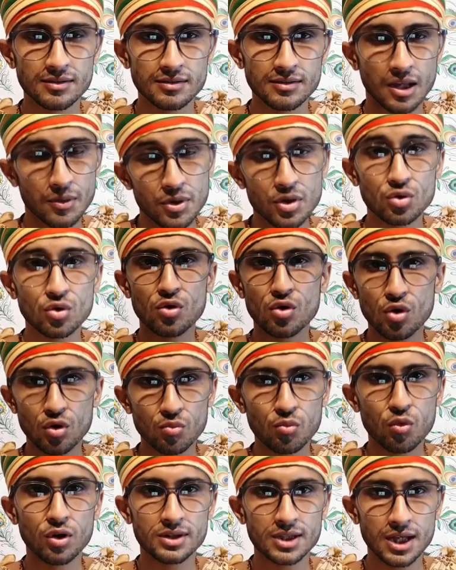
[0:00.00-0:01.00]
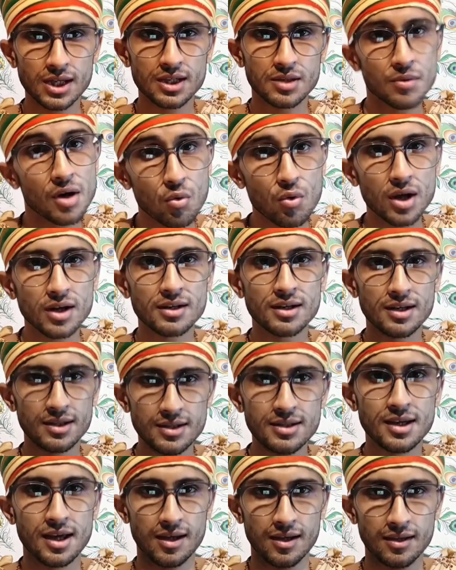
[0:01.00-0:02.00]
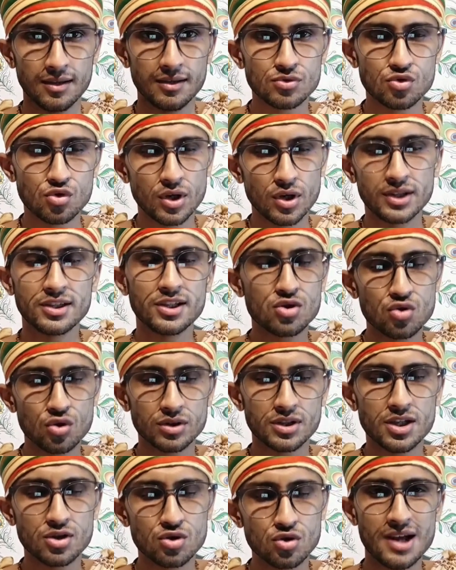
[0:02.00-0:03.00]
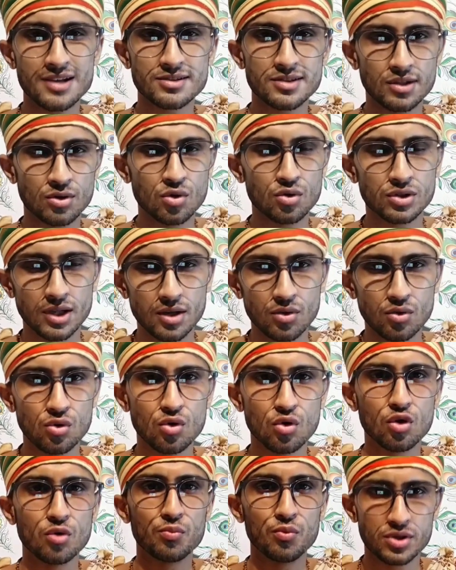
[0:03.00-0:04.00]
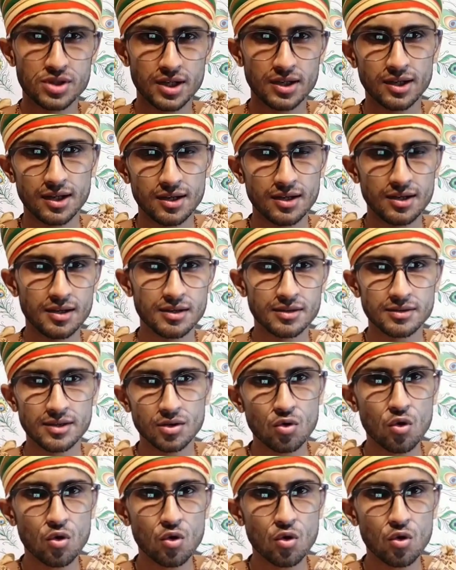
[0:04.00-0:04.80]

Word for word: तभी तो वो लोग बोलते हैं कि भगवान नहीं है जो एथिस्ट होते हैं जो नास्तिक होते हैं उन लोगों को पूछेंगे द